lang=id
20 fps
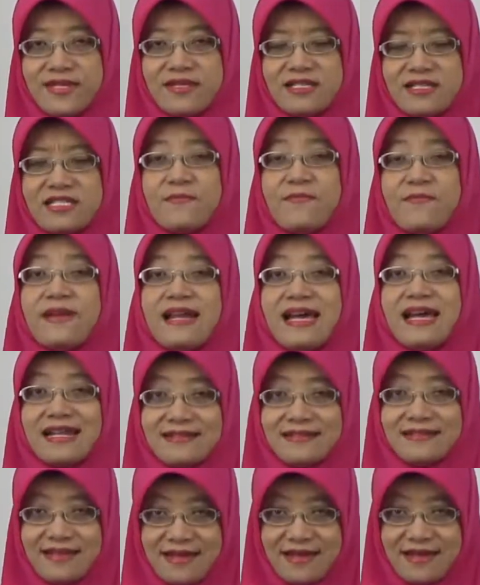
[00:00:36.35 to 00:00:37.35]

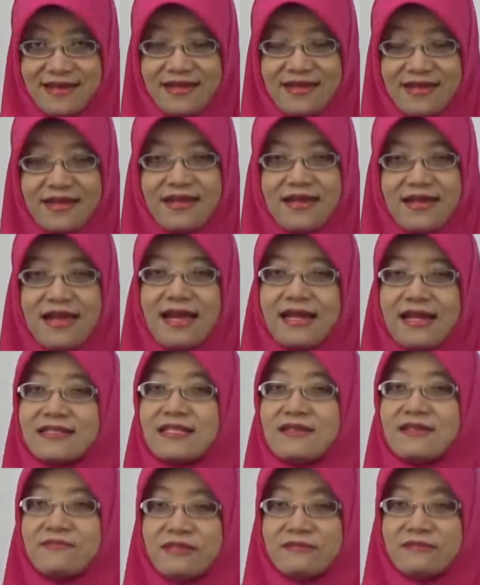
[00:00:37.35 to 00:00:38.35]
Sebenarnya arti
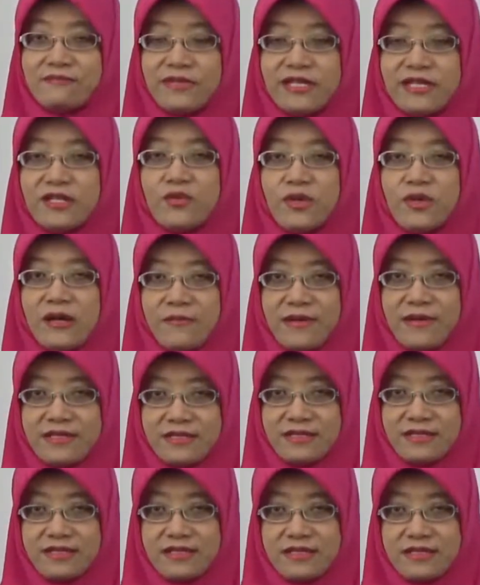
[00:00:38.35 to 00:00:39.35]
mimpi itu apa
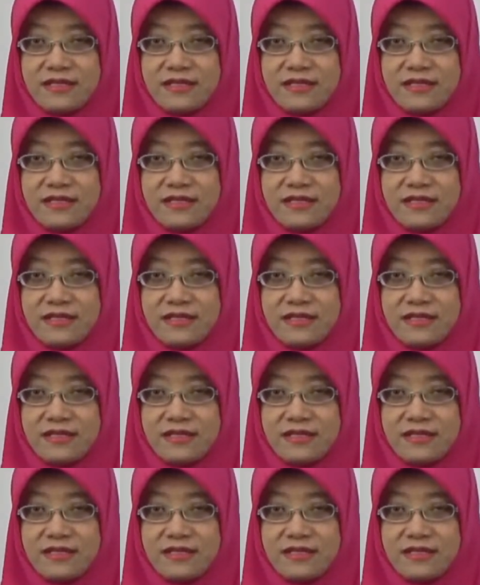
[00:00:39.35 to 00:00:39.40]
sih?